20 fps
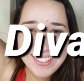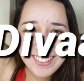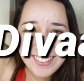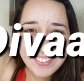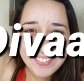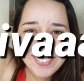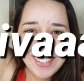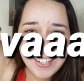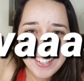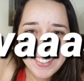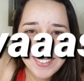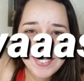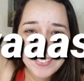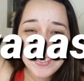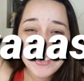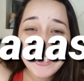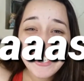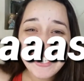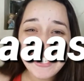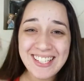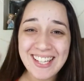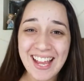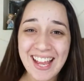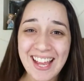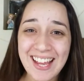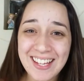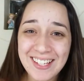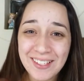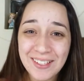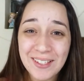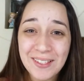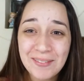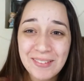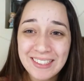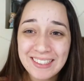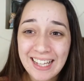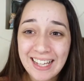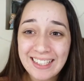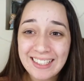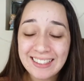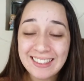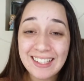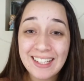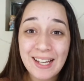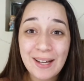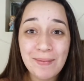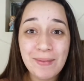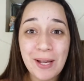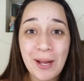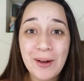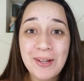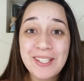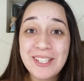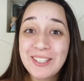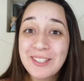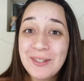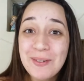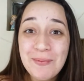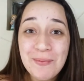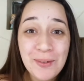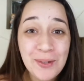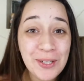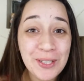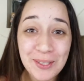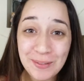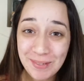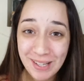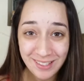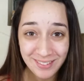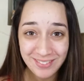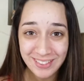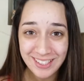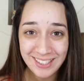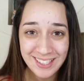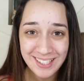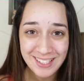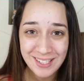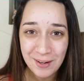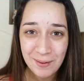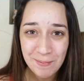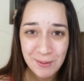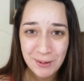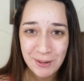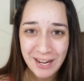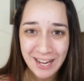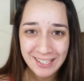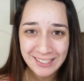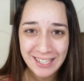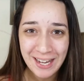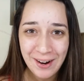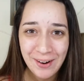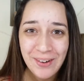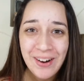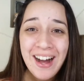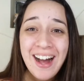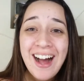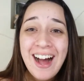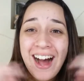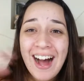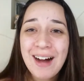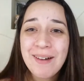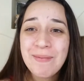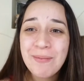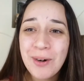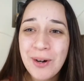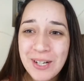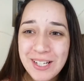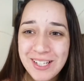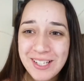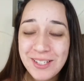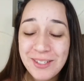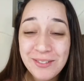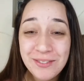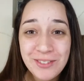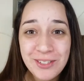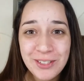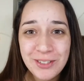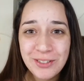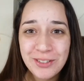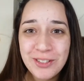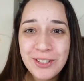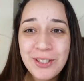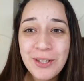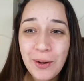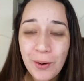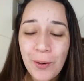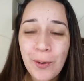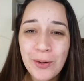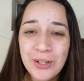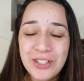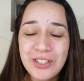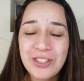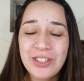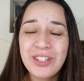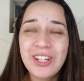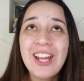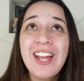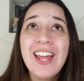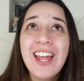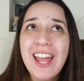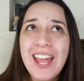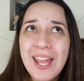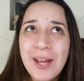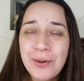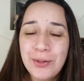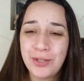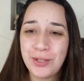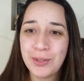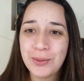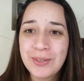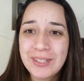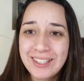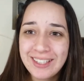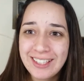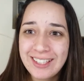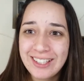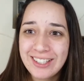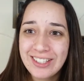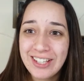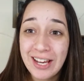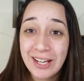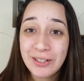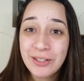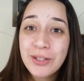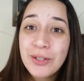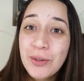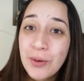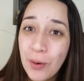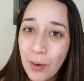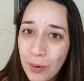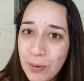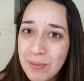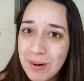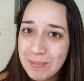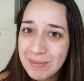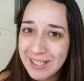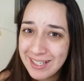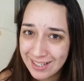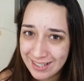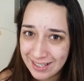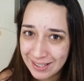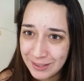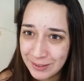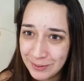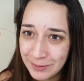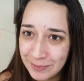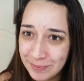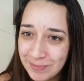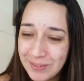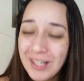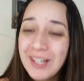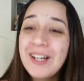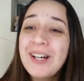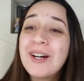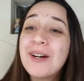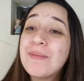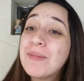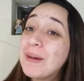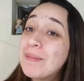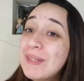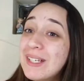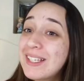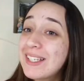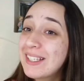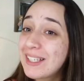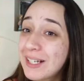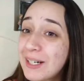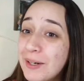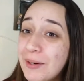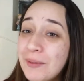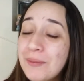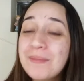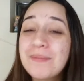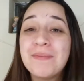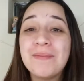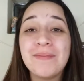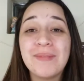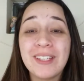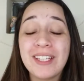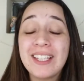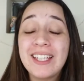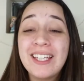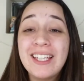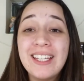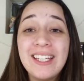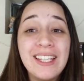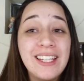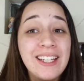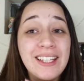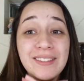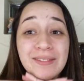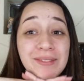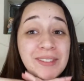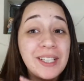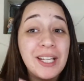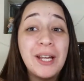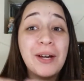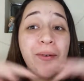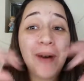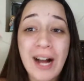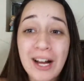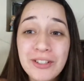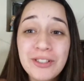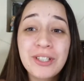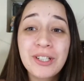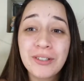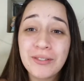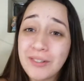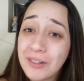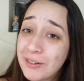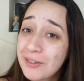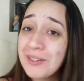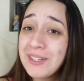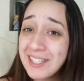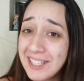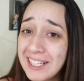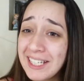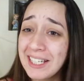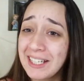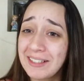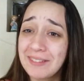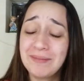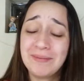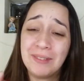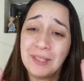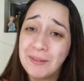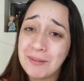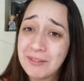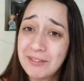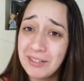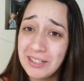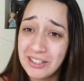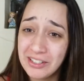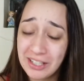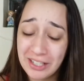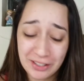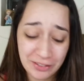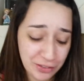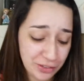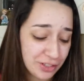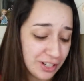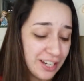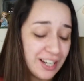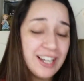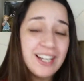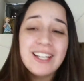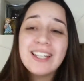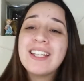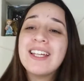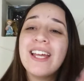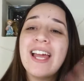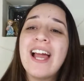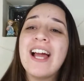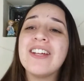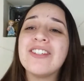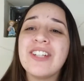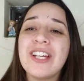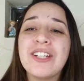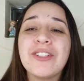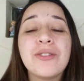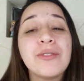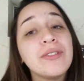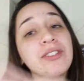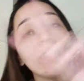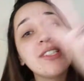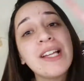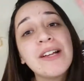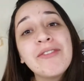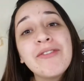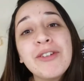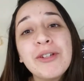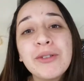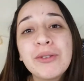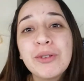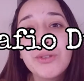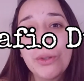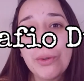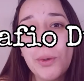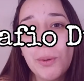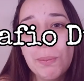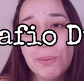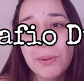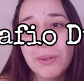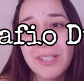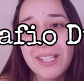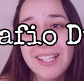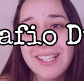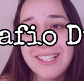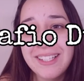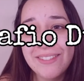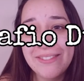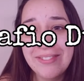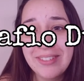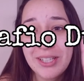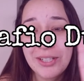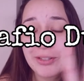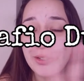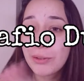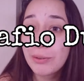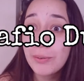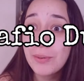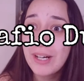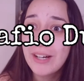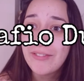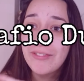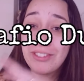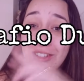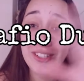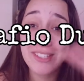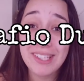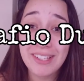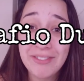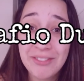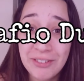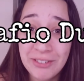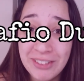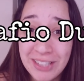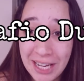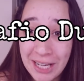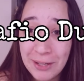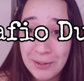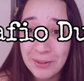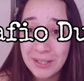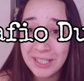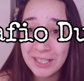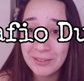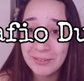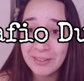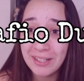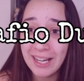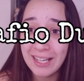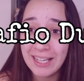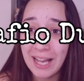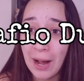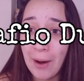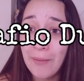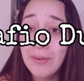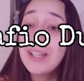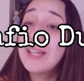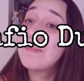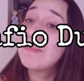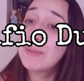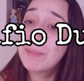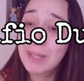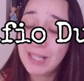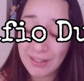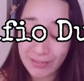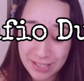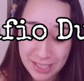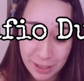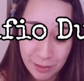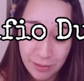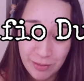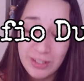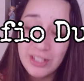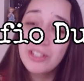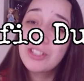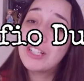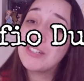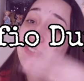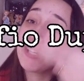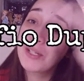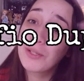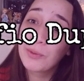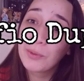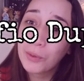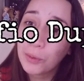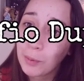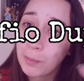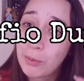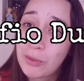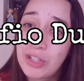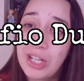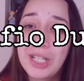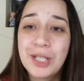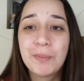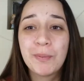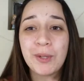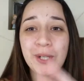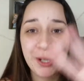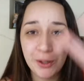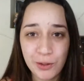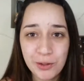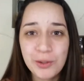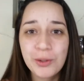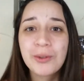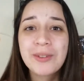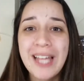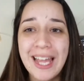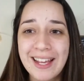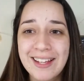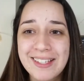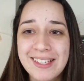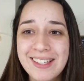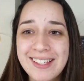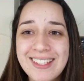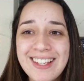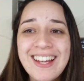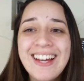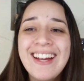Tudo bem com vocês? Meu nome é Thalita Gabriel e sejam muito bem-vindas ao meu canal. Amores, no vídeo de hoje eu estou aqui, gente, com uma missão. Uma missão que eu acho que eu vou conseguir. Vamos ver, gente. Que é, gente, um desafio duplo nesse vídeo. Eu nunca fiz desafio nenhum aqui no canal e a primeira vez que eu vou fazer eu já faço um duplo, gente, porque eu sou dessas.